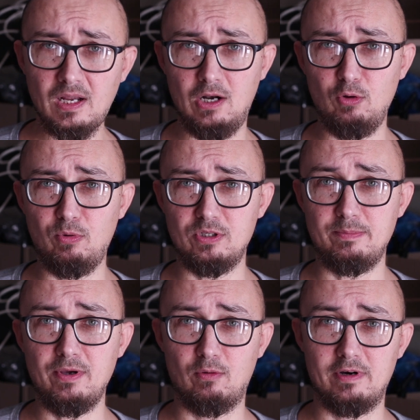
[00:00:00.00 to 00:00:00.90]
А любой
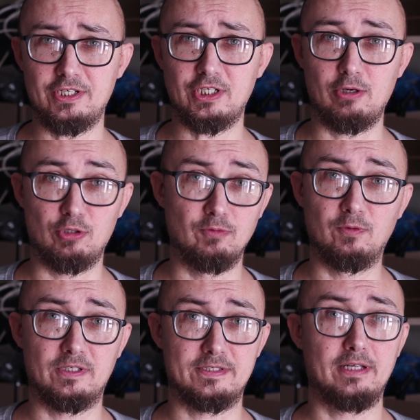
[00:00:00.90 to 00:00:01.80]
себя уважающий
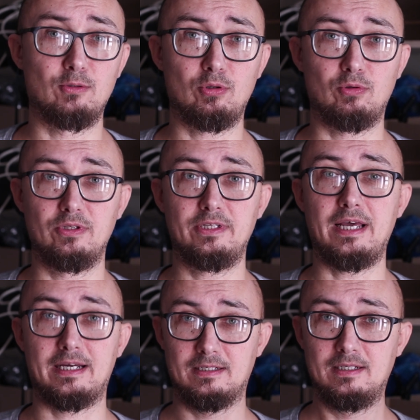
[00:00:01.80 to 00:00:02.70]
фотозадрот, он и
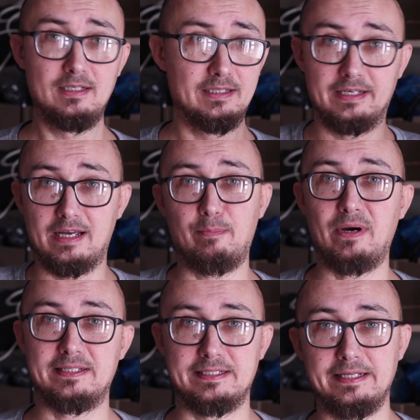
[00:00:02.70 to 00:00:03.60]
так
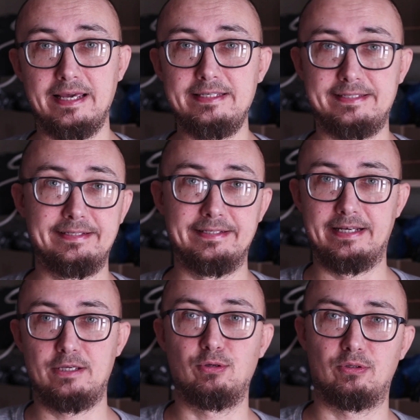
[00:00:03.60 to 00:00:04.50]
докопается до истины,
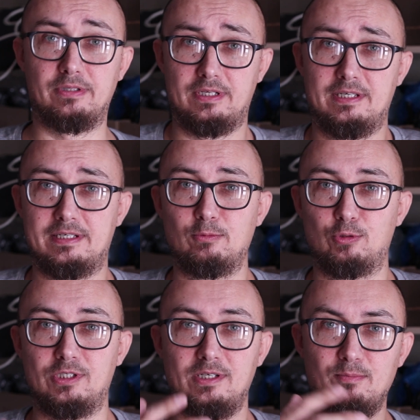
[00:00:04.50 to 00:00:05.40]
найдет эти
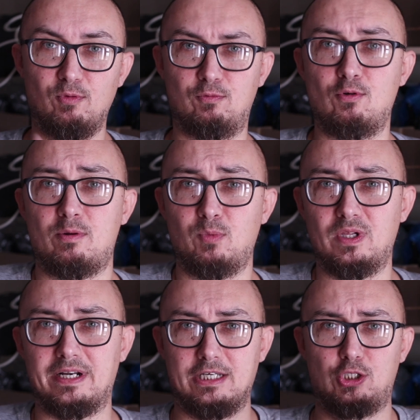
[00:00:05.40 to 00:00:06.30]
нужные ему
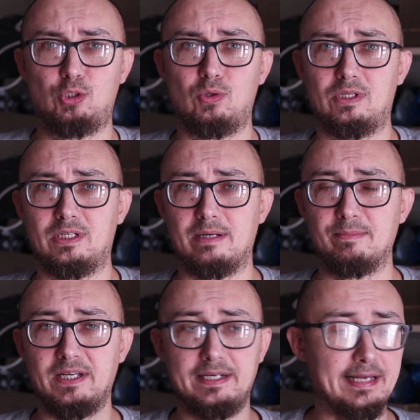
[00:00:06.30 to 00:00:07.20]
формулы, расчеты
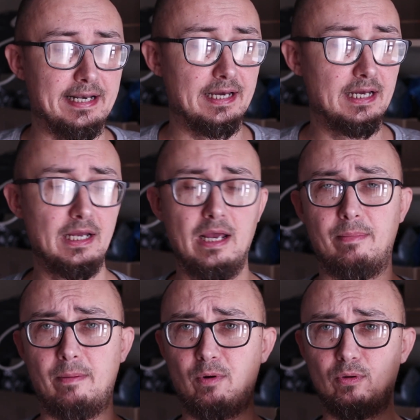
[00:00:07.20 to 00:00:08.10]
там и так далее.
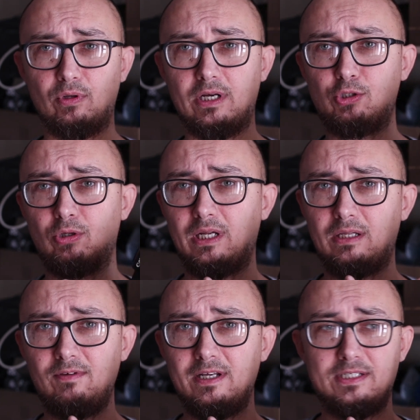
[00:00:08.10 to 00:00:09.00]
По поводу расчета
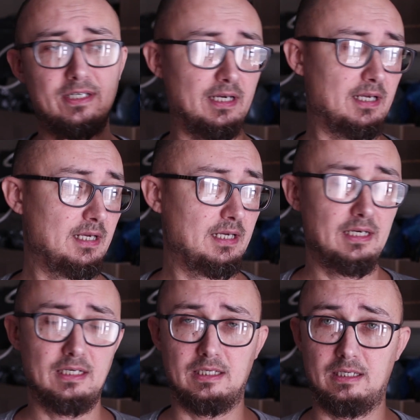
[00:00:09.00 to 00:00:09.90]
отверстия,
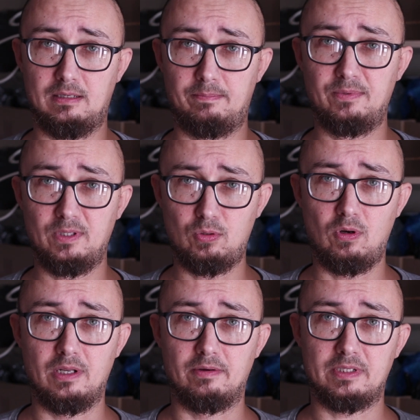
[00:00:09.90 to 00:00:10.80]
а,
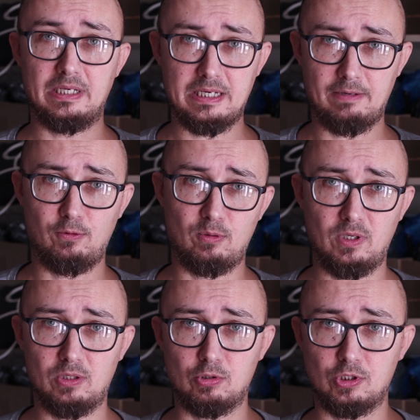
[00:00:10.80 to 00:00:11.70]
Пинхольного. Такая
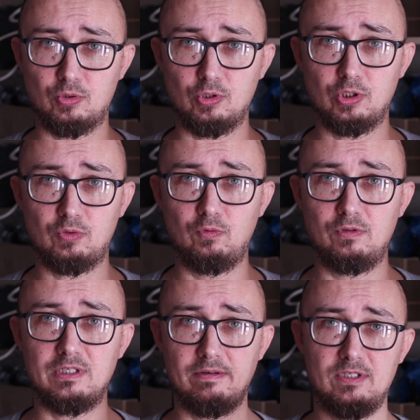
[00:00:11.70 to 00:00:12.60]
формула тоже
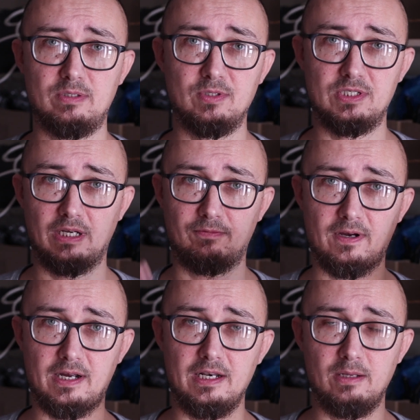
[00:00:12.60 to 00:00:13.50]
существует в зависимости от
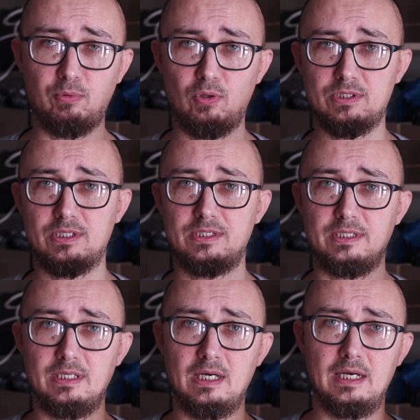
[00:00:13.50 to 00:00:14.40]
фокальной
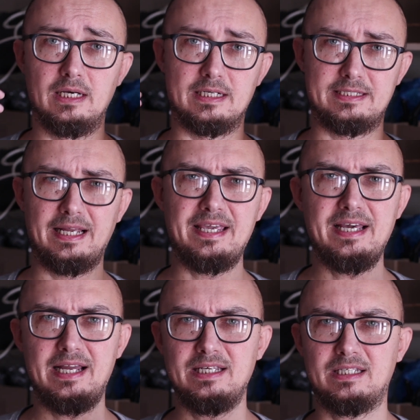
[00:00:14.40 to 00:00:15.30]
плоскости,
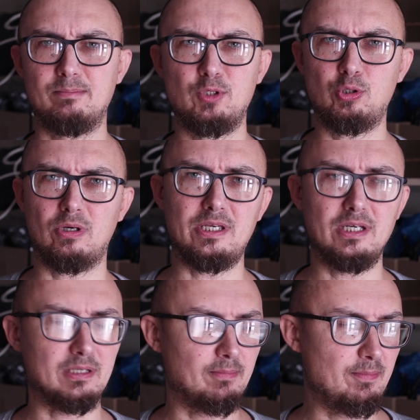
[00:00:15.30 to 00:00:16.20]
расстояния, там еще
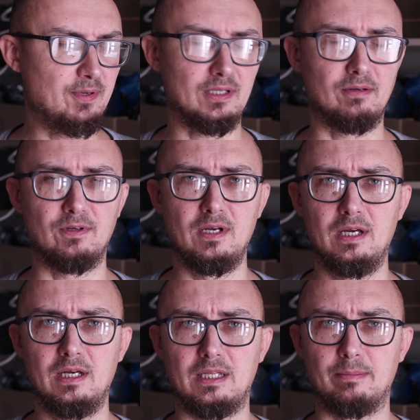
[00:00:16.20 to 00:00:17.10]
каких-то моментов,
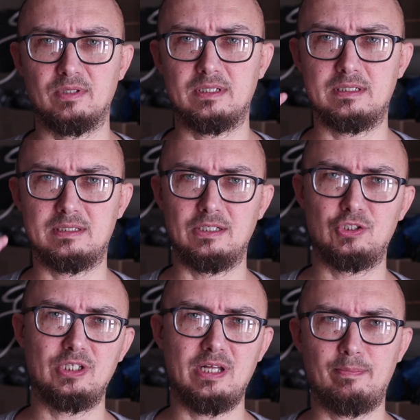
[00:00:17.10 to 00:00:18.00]
там
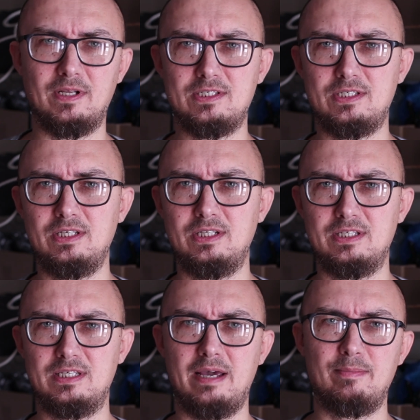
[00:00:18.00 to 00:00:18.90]
толщина
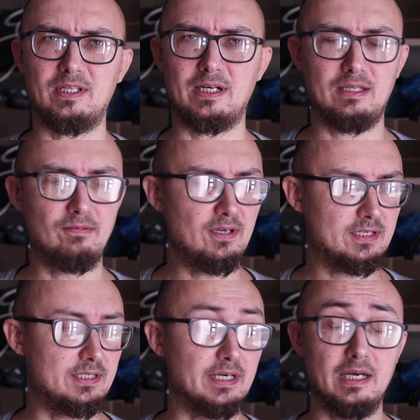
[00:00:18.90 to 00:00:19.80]
пластины, диаметр
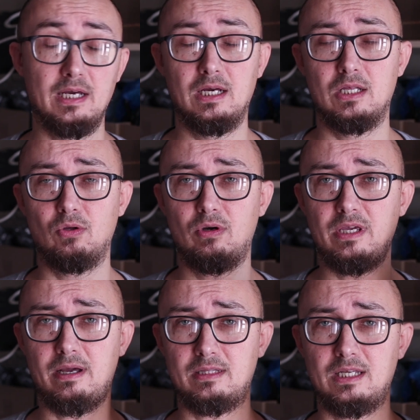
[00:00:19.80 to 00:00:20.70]
отверстия. Но
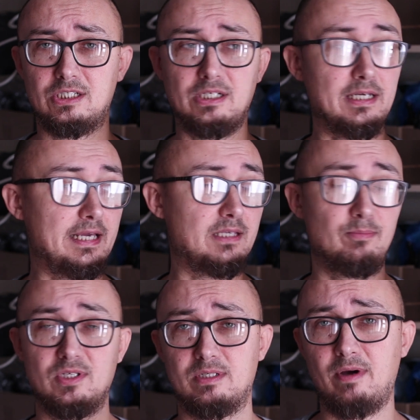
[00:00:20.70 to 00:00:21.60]
я даже
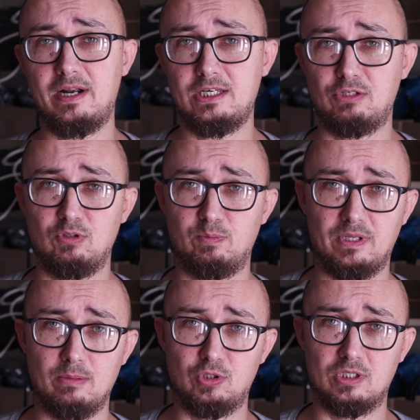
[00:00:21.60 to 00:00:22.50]
этим не заморачиваюсь,
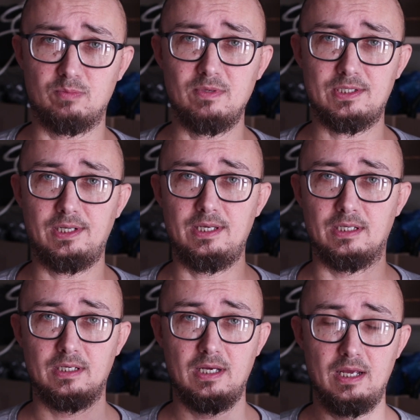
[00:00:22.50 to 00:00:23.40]
потому что смысла
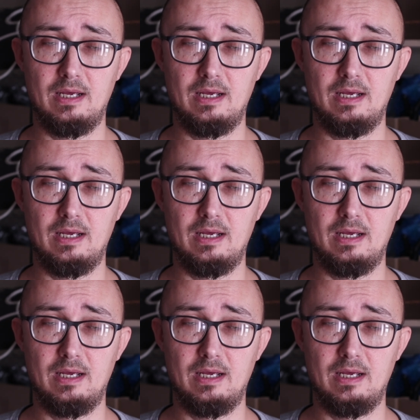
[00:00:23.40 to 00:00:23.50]
нет.